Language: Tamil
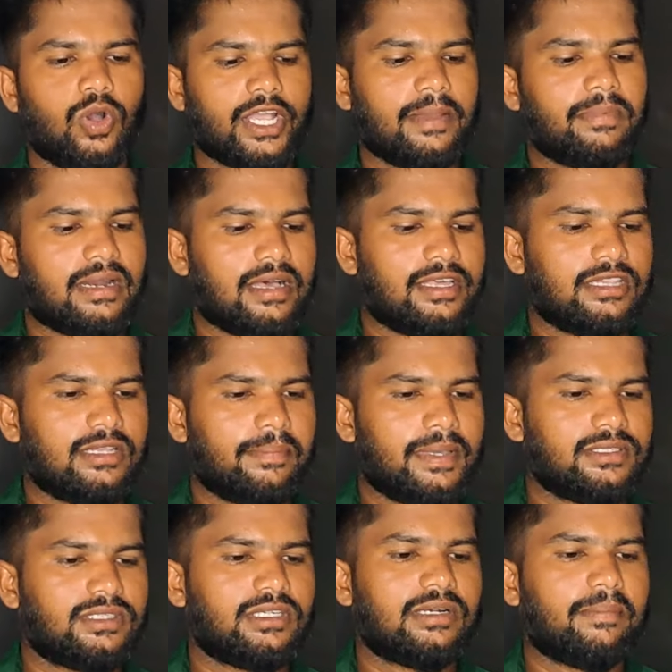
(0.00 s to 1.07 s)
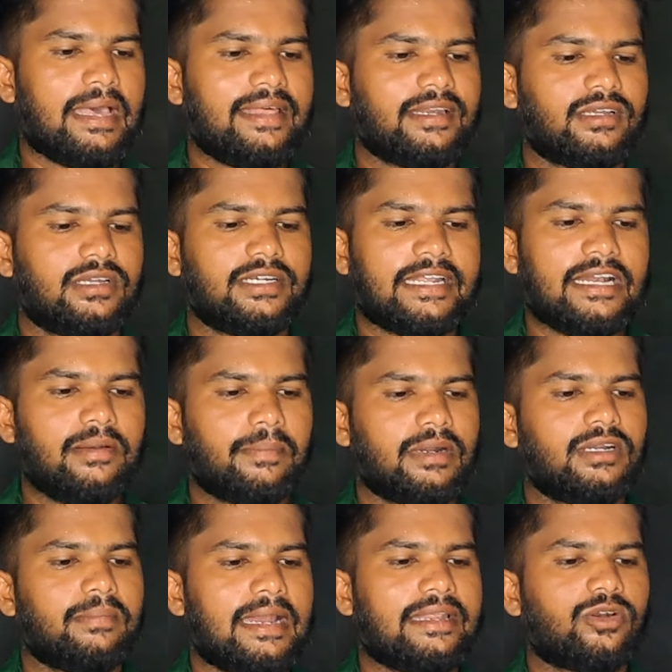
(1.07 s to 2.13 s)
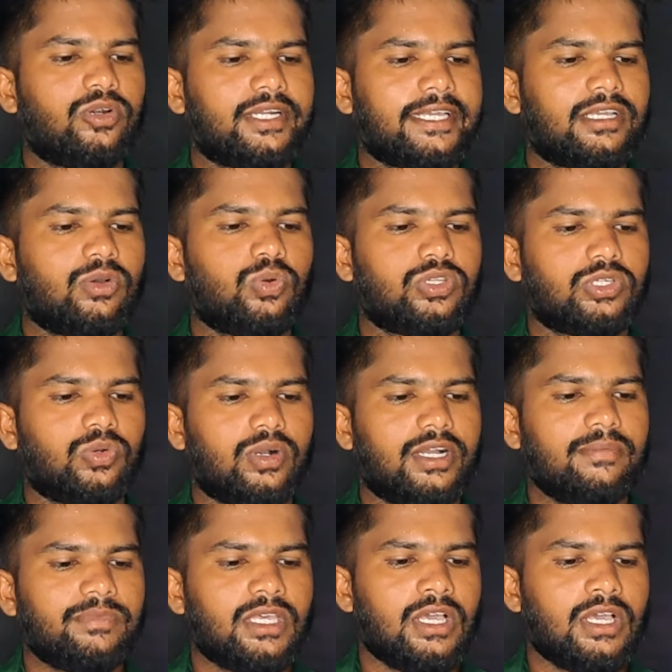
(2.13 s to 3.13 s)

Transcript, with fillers: ஓகே இப்போ நான் இந்த பேஜ் மேலே இருக்கு டெலிட் பண்ணிட்டு மேலே கூட டிக்கு கொடுத்துக்கோங்க